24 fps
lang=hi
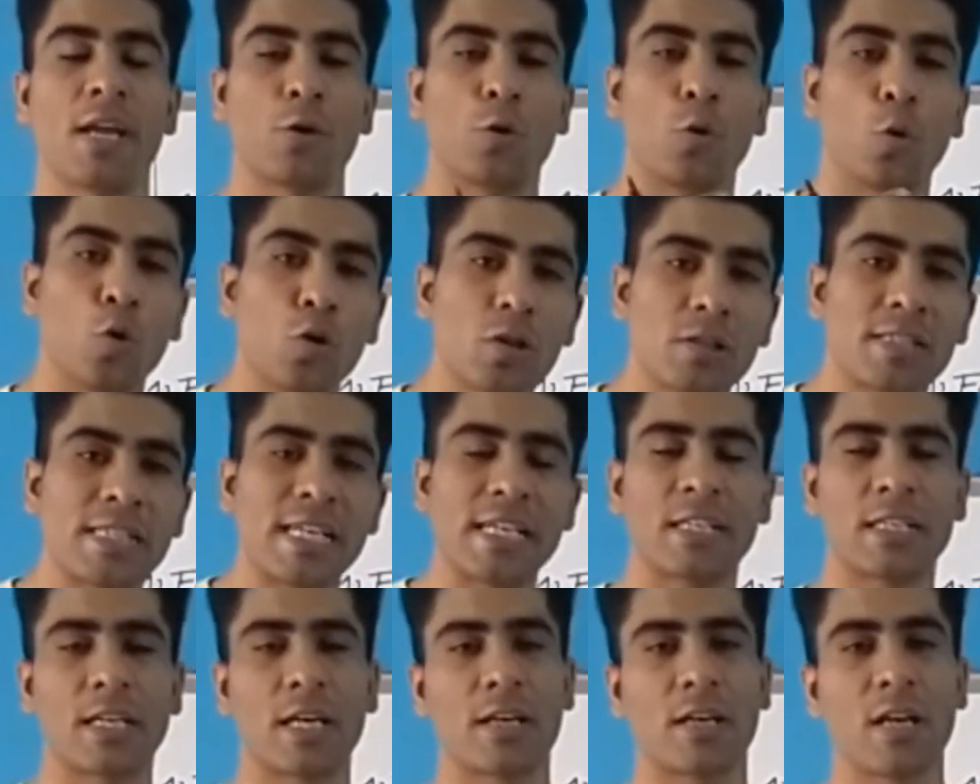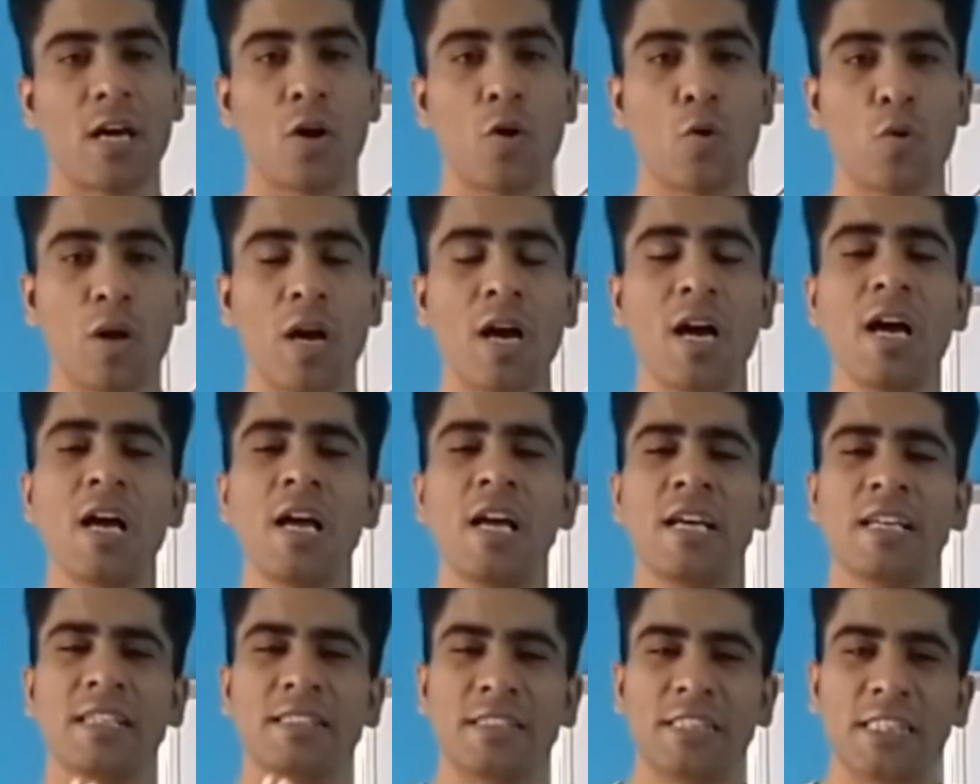एक गोल सेट करना होगा
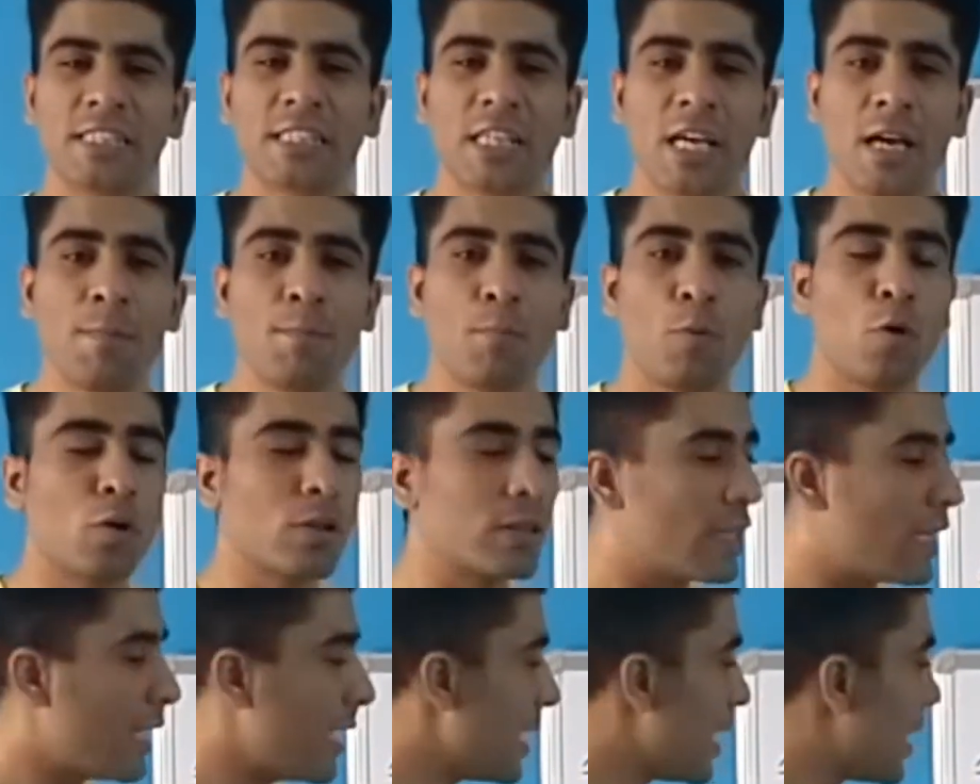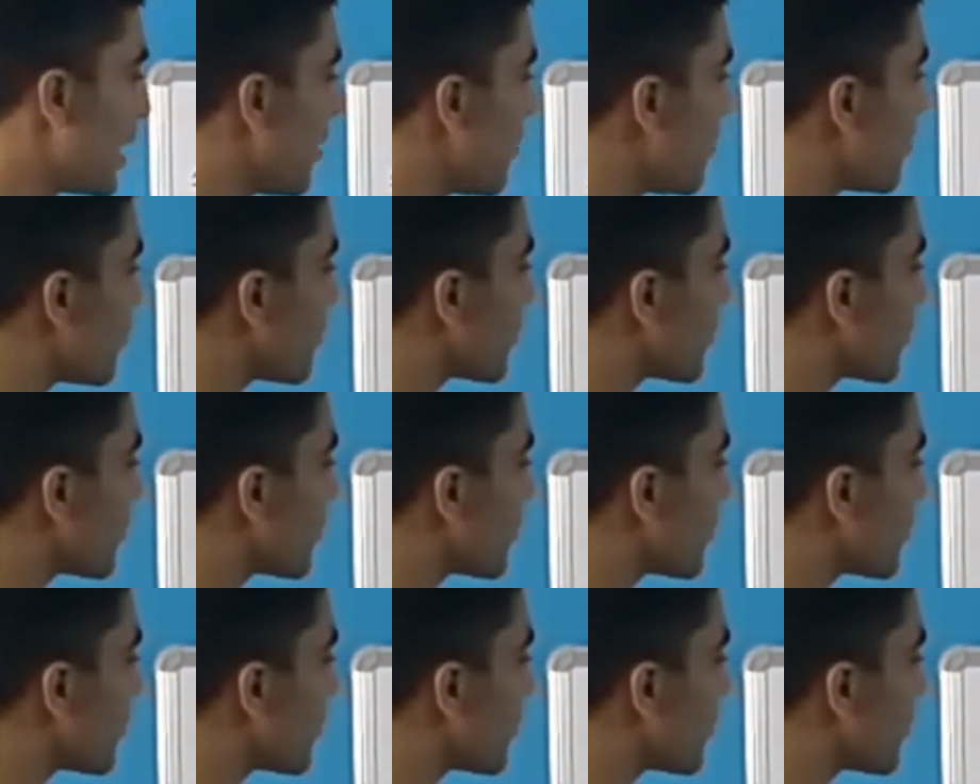जिसे हम बोलते हैं